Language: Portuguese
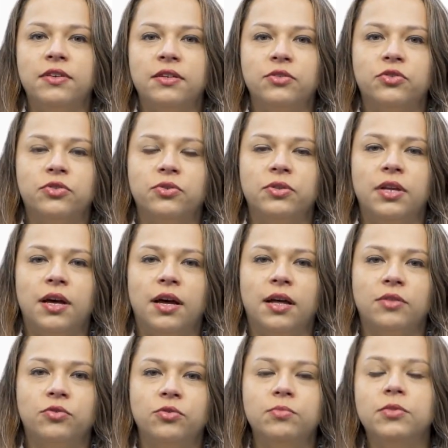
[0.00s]
eu sou
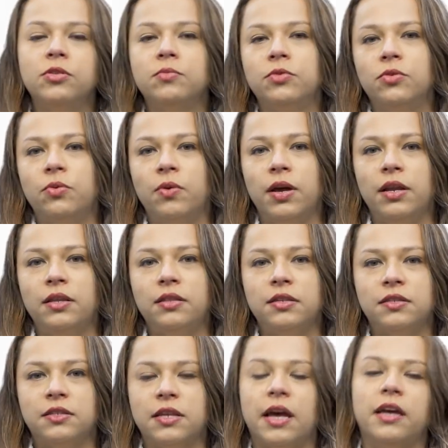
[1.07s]
da turma número
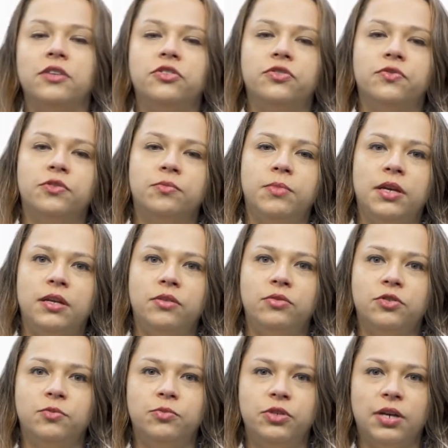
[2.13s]
47, formei em
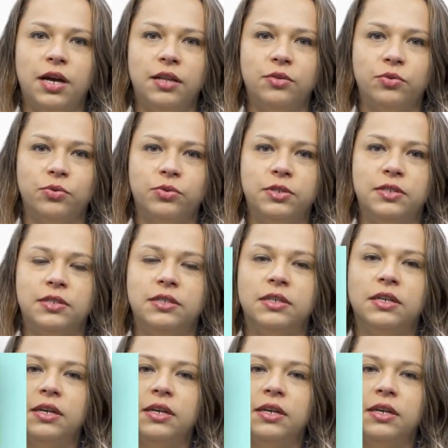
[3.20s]
2014.